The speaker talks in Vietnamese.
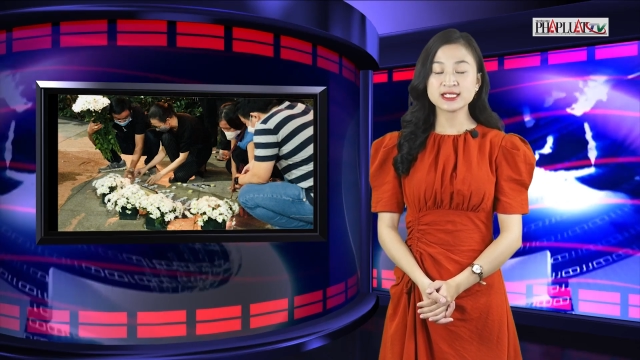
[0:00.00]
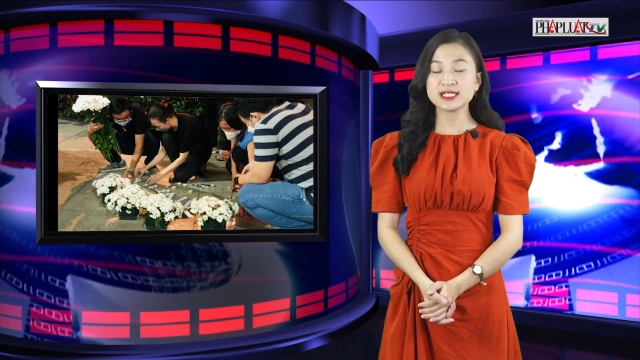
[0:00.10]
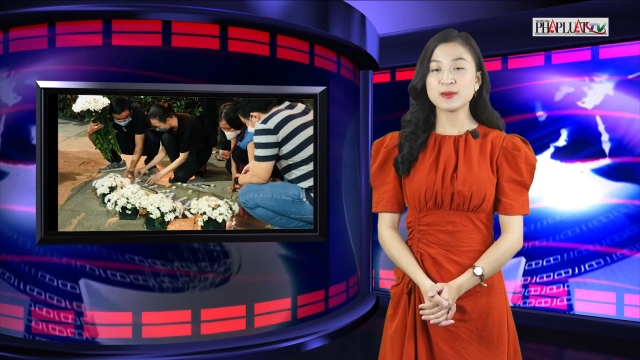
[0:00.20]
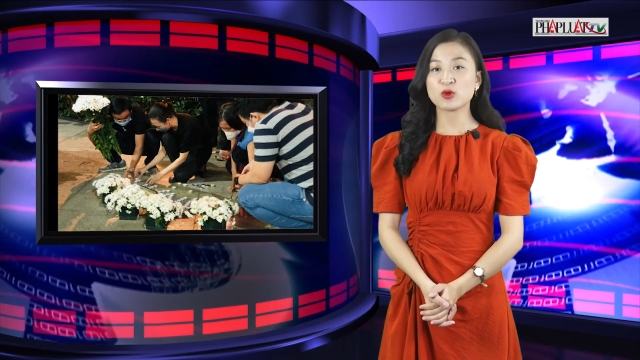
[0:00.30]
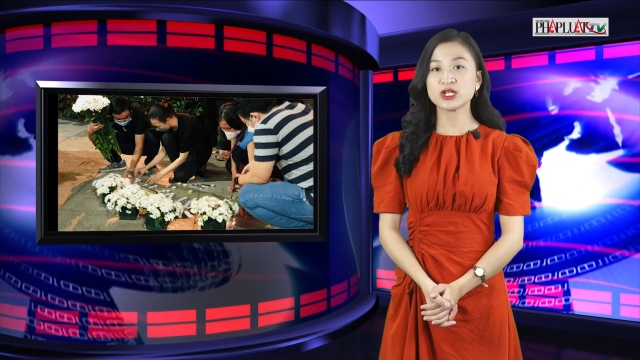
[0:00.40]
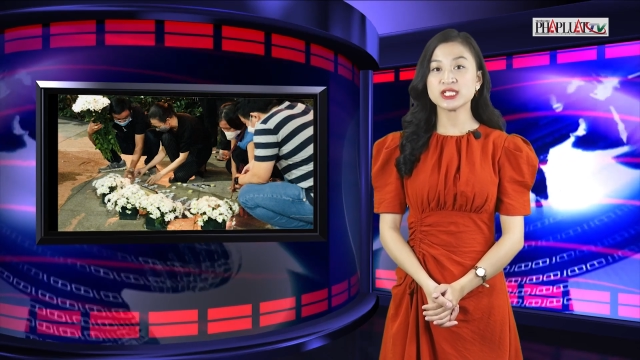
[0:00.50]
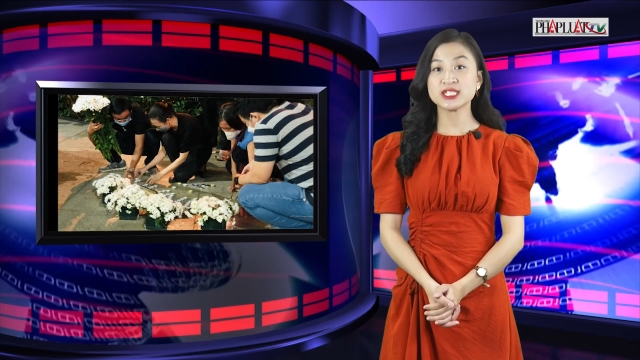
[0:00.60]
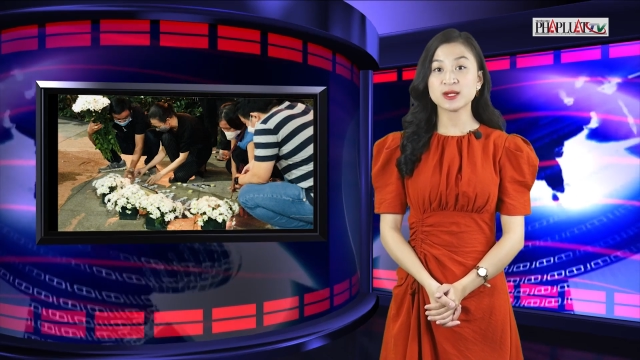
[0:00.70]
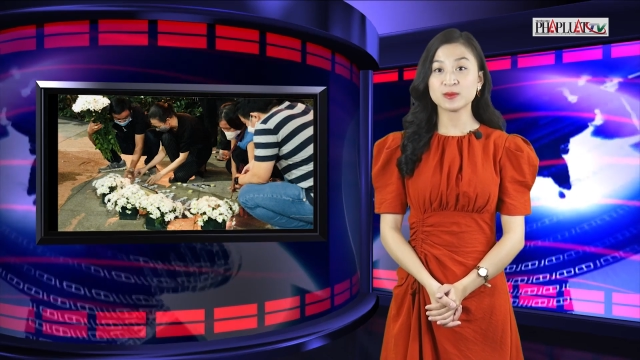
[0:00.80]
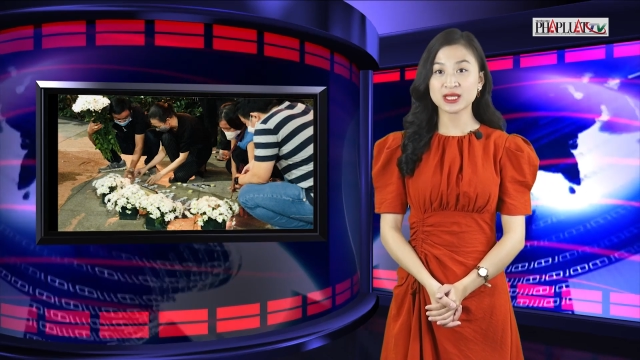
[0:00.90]
sinh năm
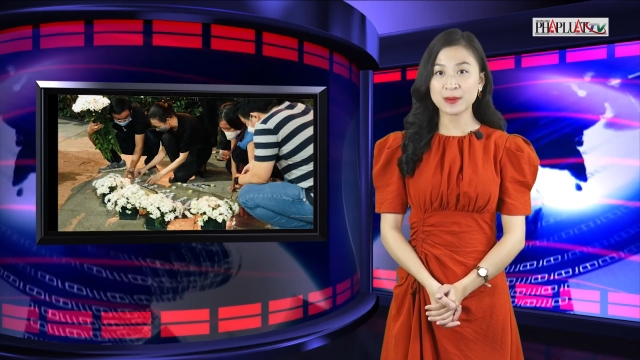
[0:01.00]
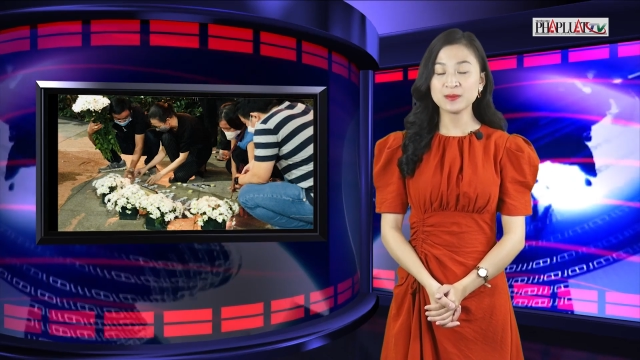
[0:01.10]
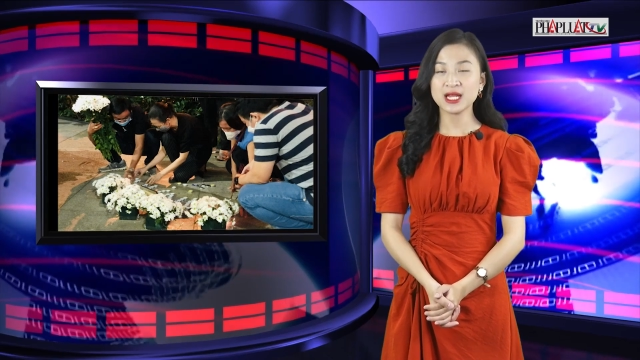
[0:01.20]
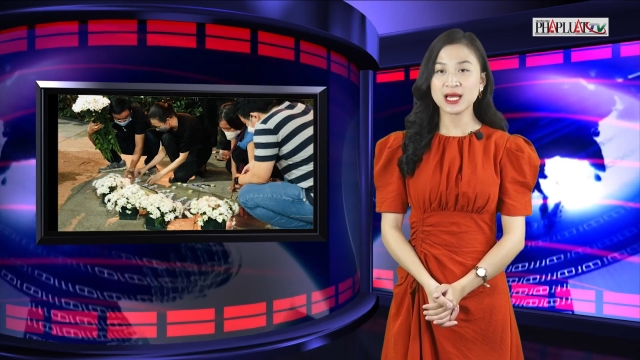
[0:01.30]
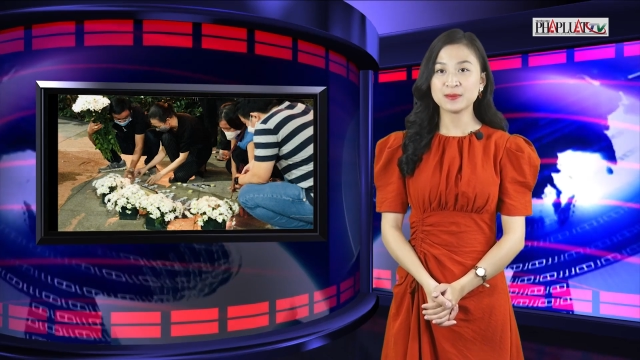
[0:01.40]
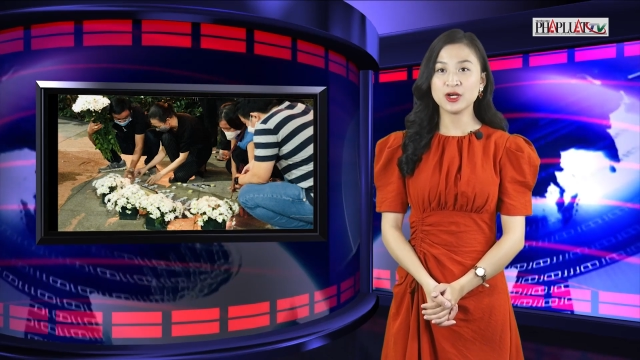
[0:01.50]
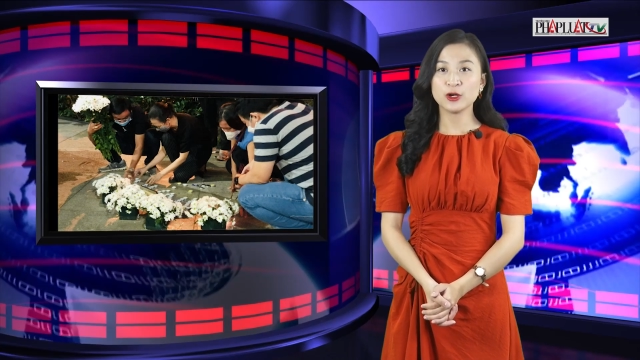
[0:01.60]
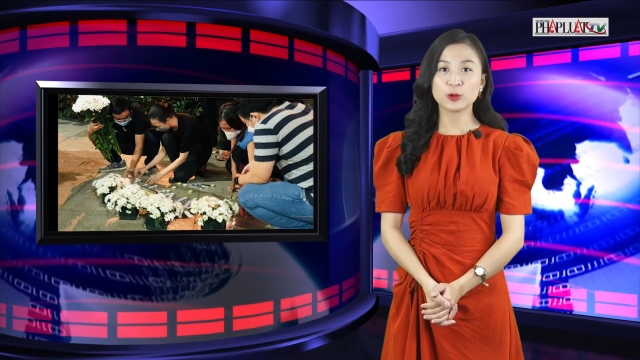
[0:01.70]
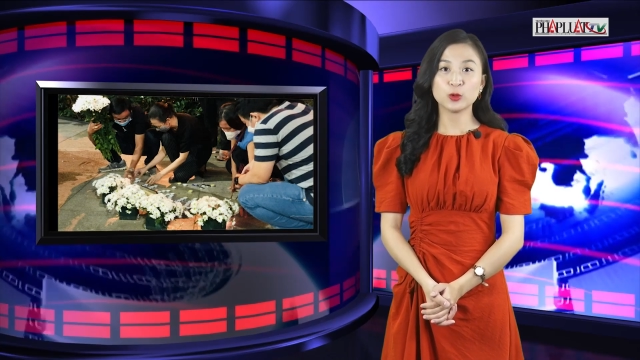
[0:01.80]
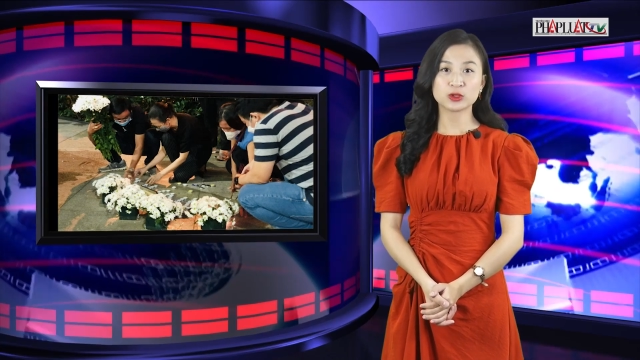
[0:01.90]
1985,
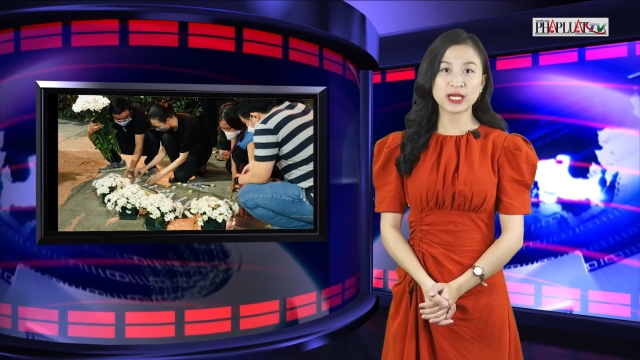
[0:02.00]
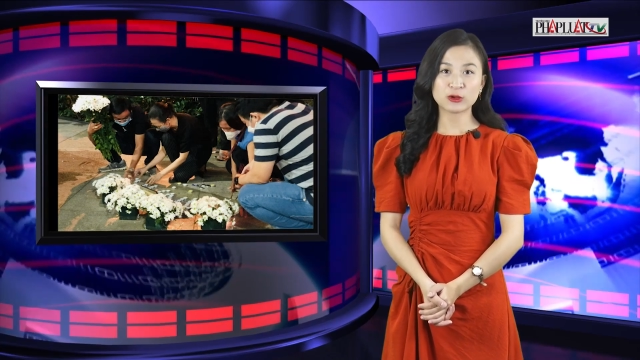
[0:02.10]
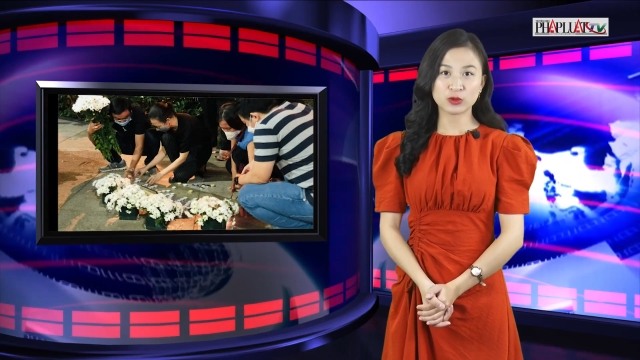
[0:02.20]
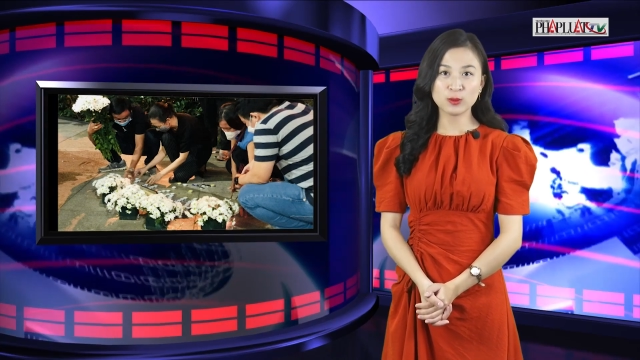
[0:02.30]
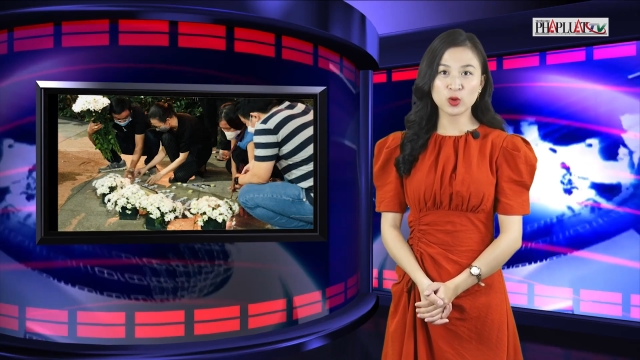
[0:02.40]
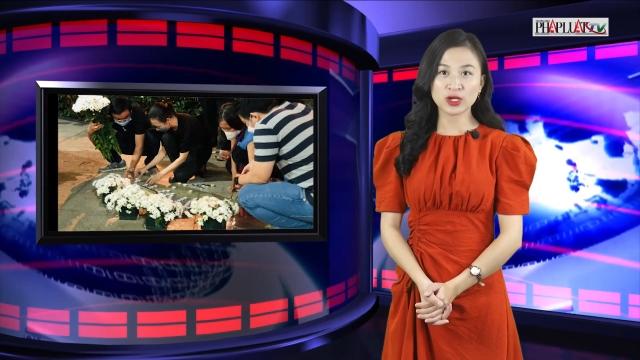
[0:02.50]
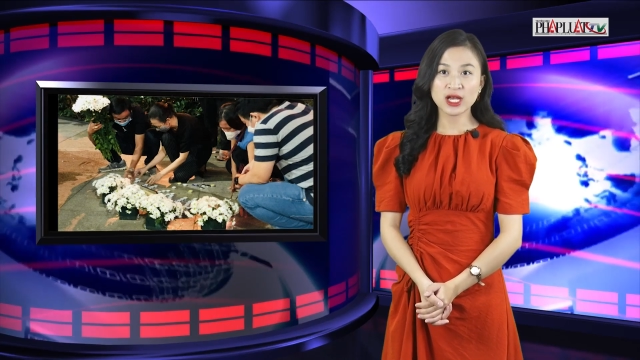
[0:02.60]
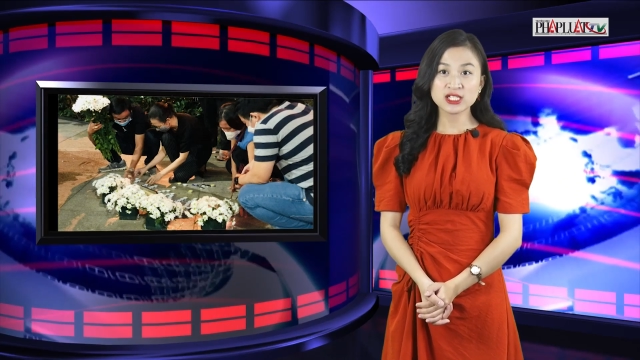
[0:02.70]
ngụ tại quận 1,